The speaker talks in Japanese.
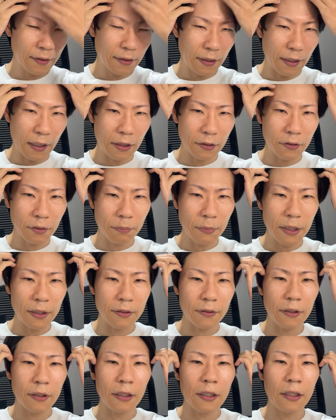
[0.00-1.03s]

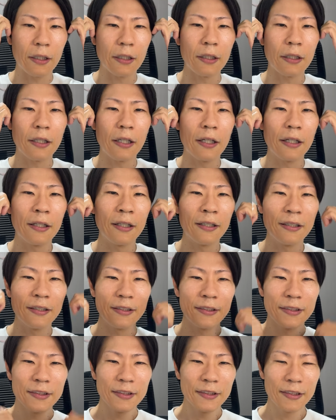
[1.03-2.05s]
アートメイクがなかなか
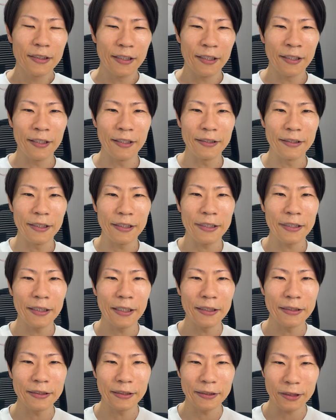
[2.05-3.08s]
でき
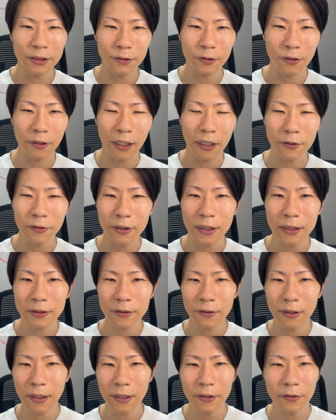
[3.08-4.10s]
ないんじゃ、ちょっと軽い金
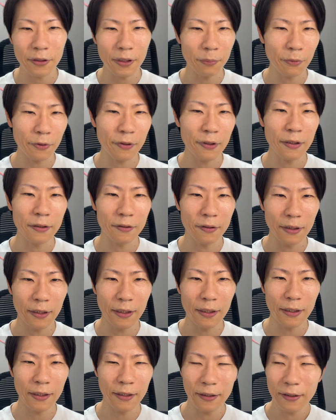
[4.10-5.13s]
属アレルギー持ってるん
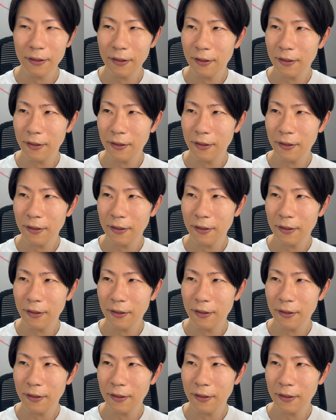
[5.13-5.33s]
で、